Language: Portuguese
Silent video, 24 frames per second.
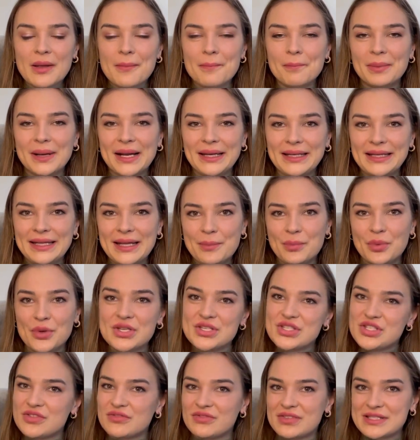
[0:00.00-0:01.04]
para que
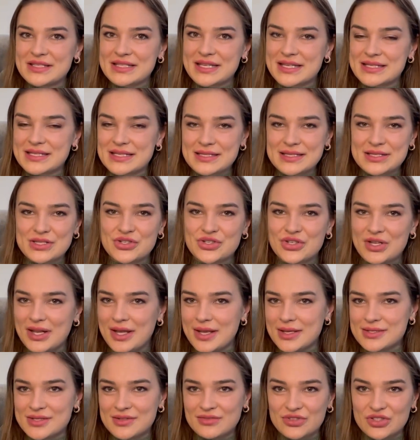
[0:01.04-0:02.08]
depois de vocês assistirem
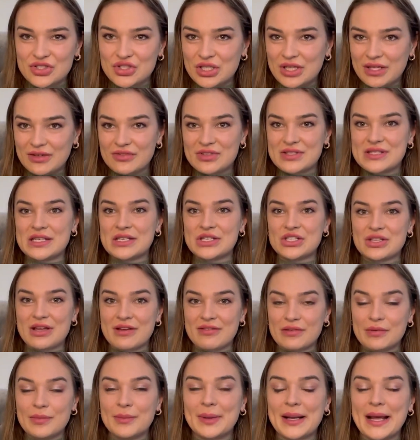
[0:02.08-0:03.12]
esse vídeo aqui, vocês já
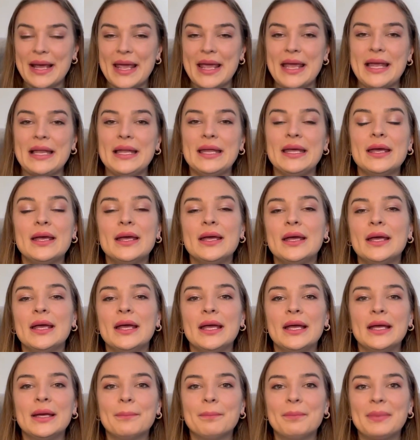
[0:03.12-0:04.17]
vão para ele,
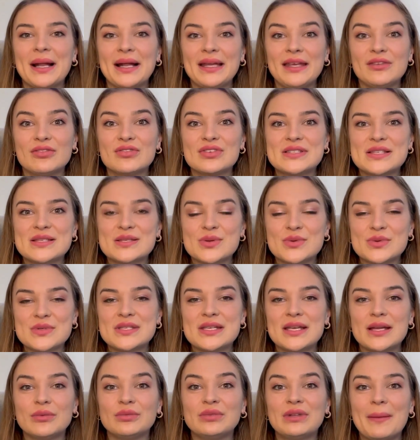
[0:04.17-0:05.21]
para que vocês
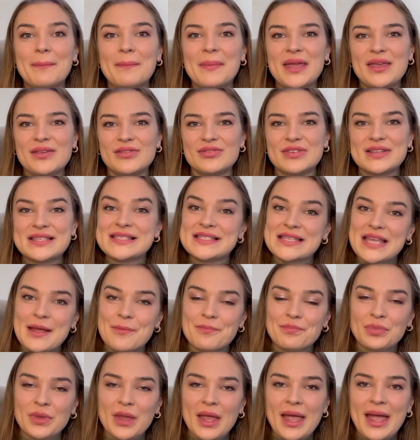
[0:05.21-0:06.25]
consigam também fazer
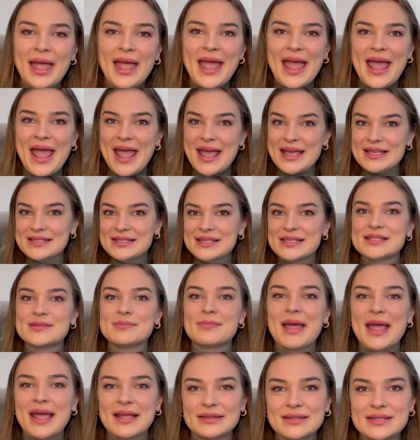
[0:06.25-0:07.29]
essas
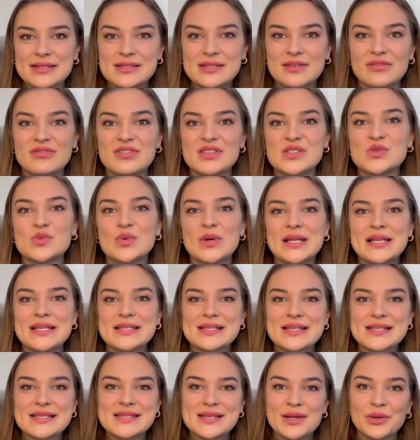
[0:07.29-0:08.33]
metas e
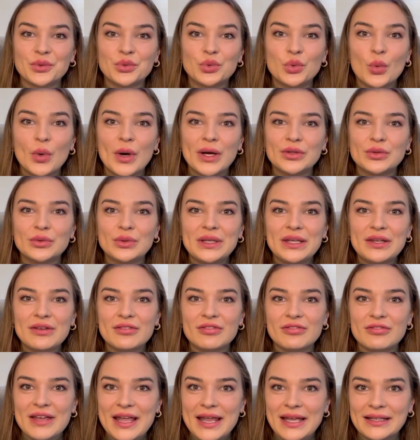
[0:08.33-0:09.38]
visualização do ano que
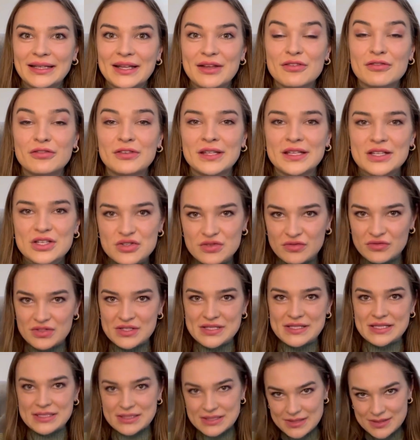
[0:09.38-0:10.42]
vem na vida de
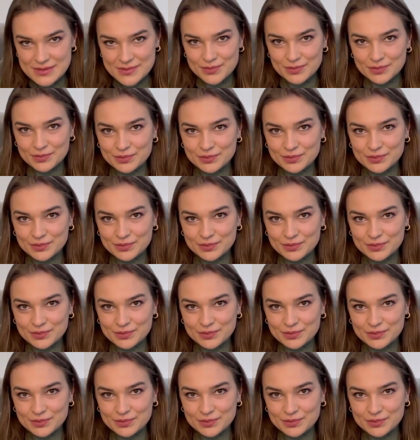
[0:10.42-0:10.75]
vocês.